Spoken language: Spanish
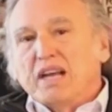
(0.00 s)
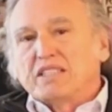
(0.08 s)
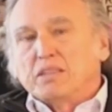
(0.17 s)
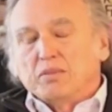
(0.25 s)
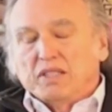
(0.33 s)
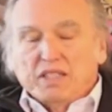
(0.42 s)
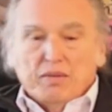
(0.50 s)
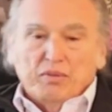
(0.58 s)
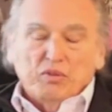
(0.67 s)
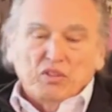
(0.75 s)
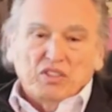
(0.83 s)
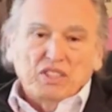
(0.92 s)
máxima,
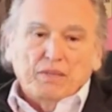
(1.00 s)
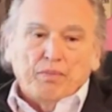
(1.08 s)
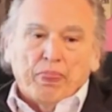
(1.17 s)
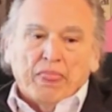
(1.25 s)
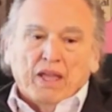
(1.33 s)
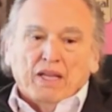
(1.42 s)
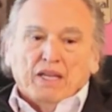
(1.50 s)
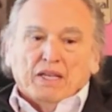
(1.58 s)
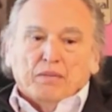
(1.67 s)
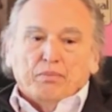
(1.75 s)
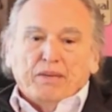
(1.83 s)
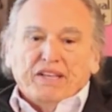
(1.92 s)
llamémoslo así.
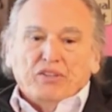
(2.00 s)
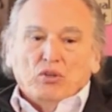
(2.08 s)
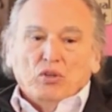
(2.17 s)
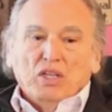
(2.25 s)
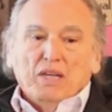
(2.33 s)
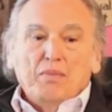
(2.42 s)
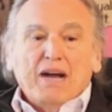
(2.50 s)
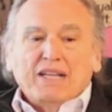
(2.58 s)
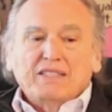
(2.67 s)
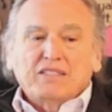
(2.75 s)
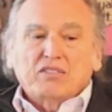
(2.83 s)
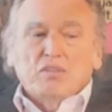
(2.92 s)
Pero Le Mans,